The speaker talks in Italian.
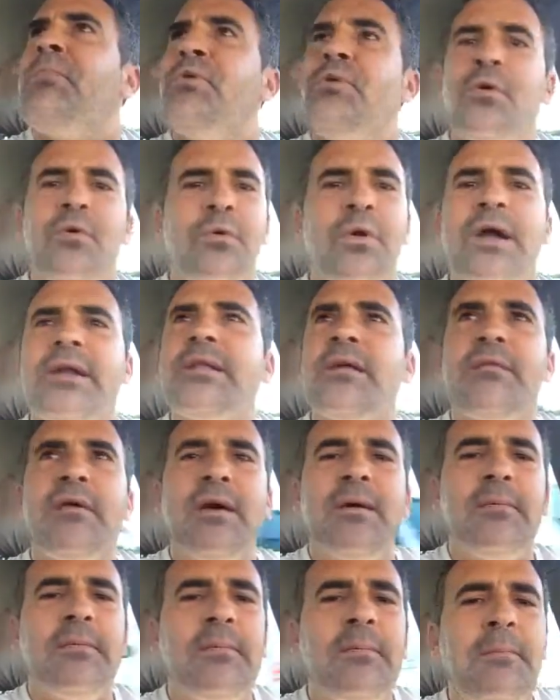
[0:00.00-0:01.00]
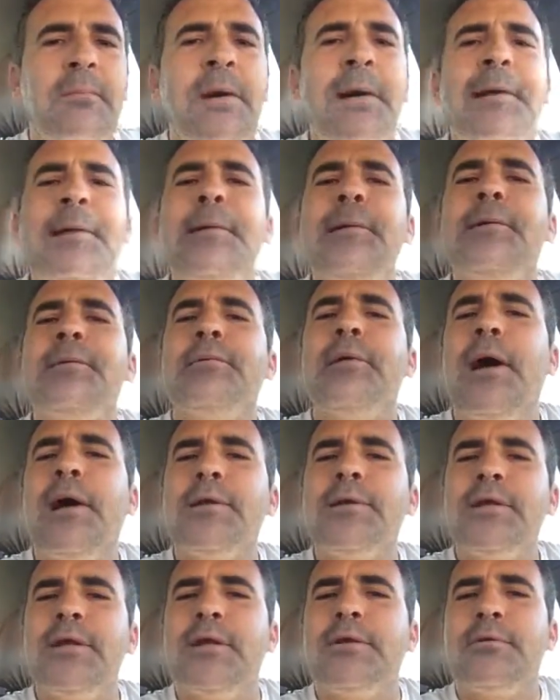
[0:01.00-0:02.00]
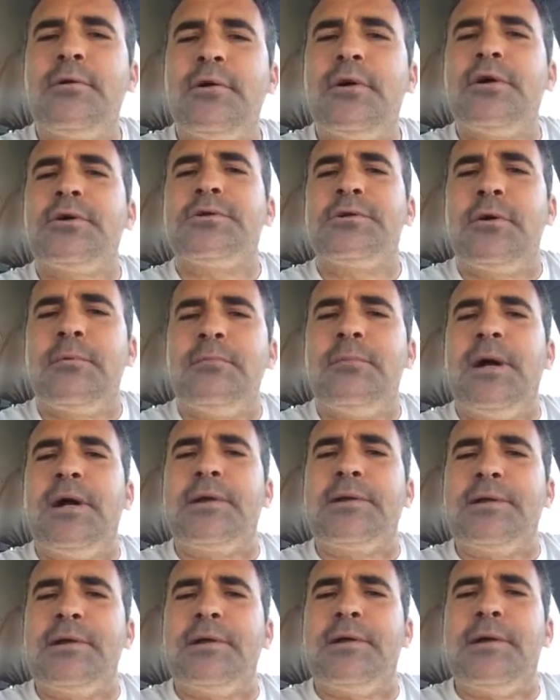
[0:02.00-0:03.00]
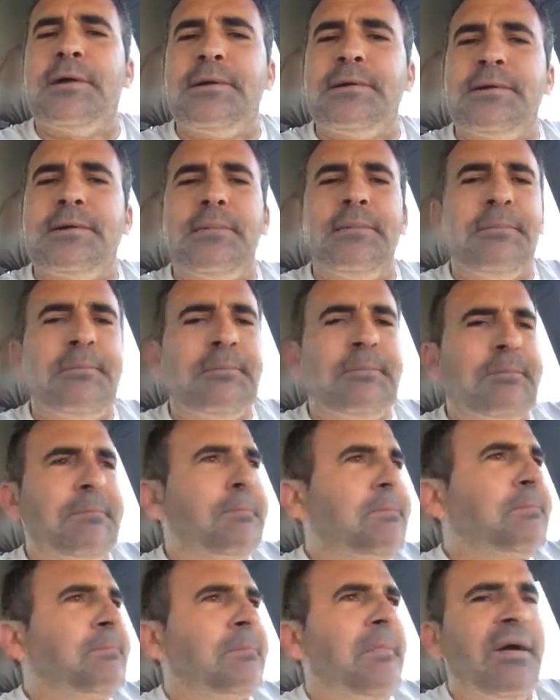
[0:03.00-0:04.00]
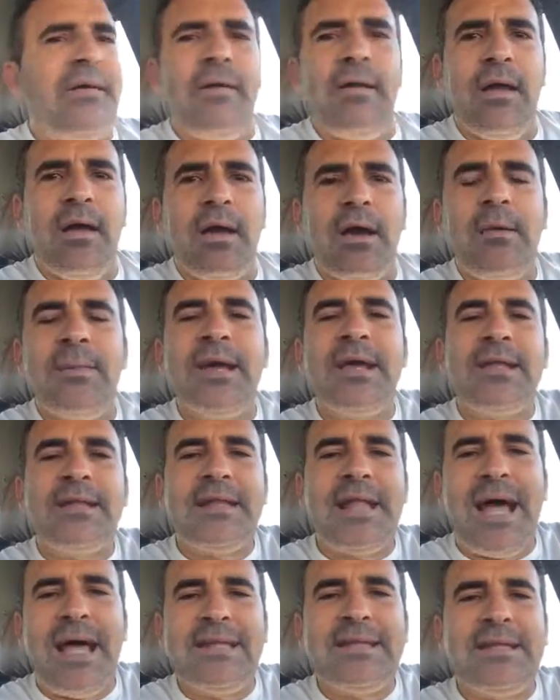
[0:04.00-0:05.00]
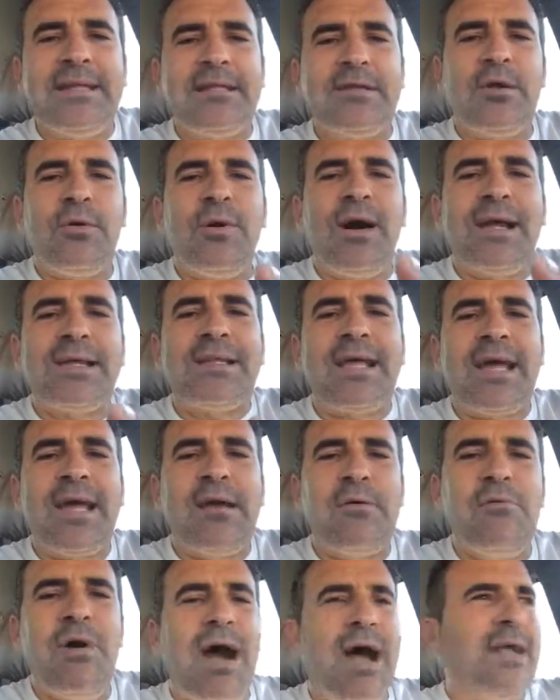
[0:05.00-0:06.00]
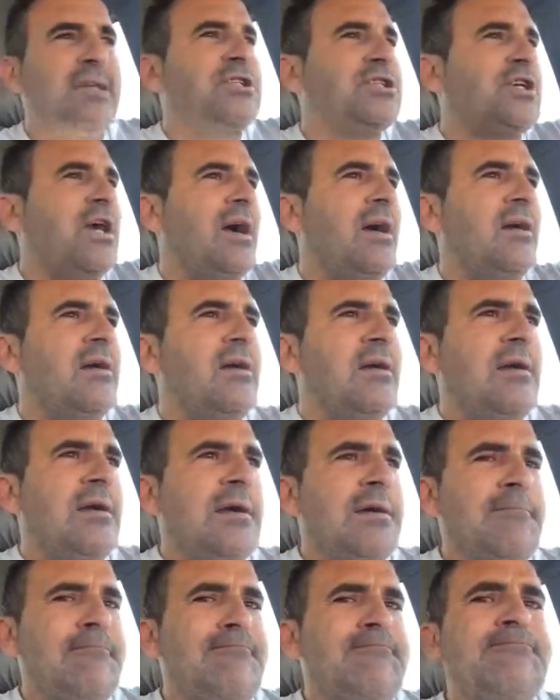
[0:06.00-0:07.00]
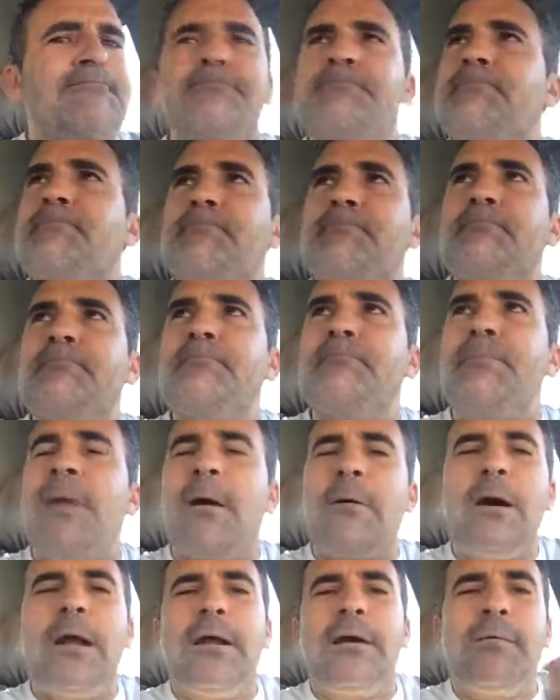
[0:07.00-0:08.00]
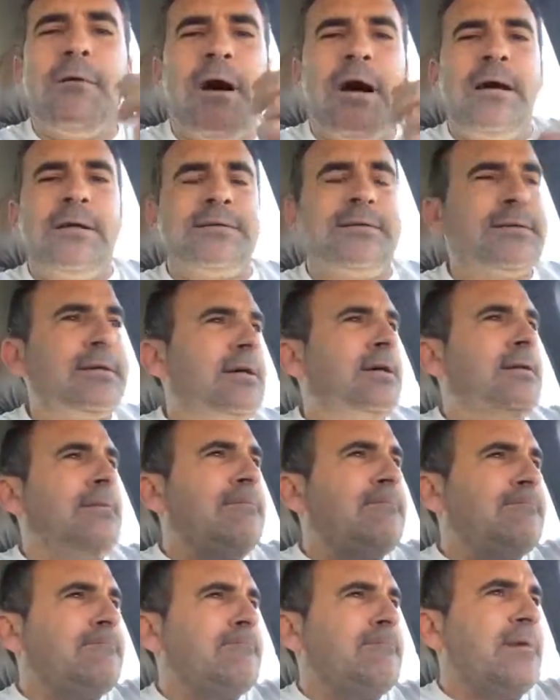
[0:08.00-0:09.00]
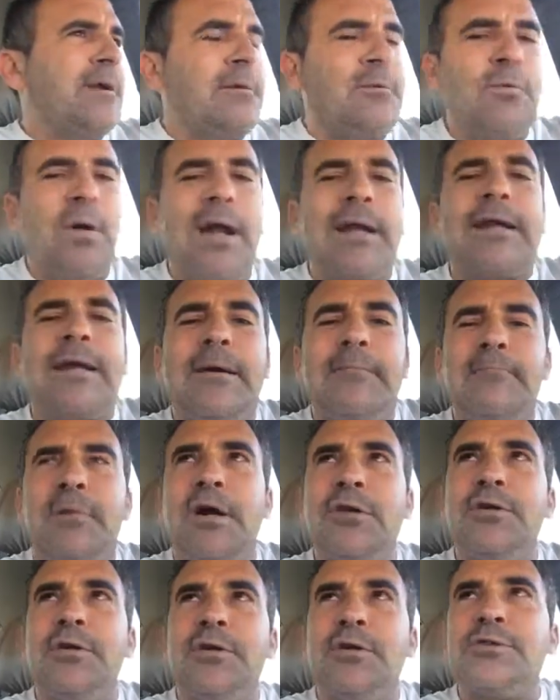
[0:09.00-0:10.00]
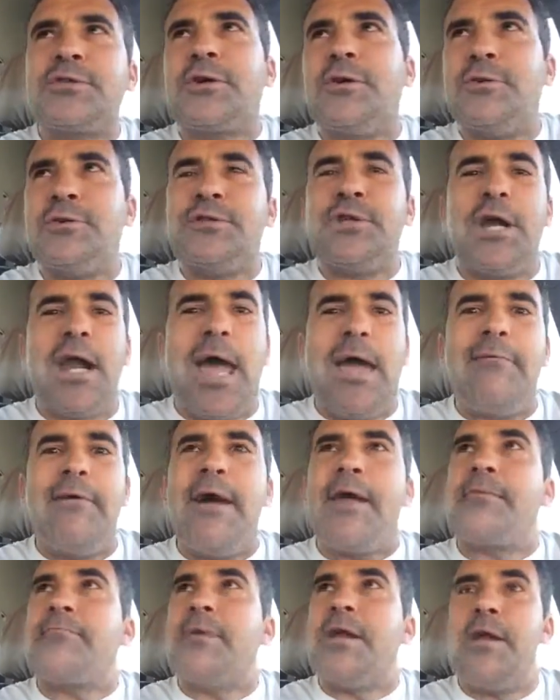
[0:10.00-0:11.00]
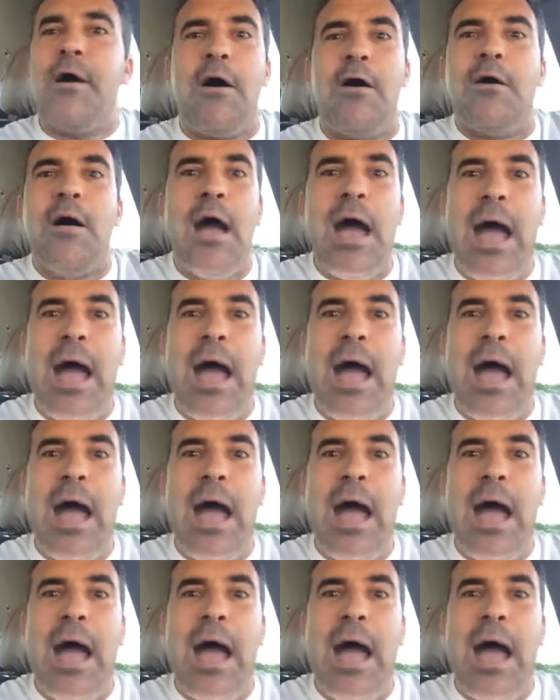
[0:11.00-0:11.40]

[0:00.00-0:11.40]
lo guarda e fa, ma chi ti ha detto che c'è il mar dei denti? Ma come chi ti ha detto? Guarda che guancia! Ma quale guancia? in qualche modo ti scongelai i vermi, no?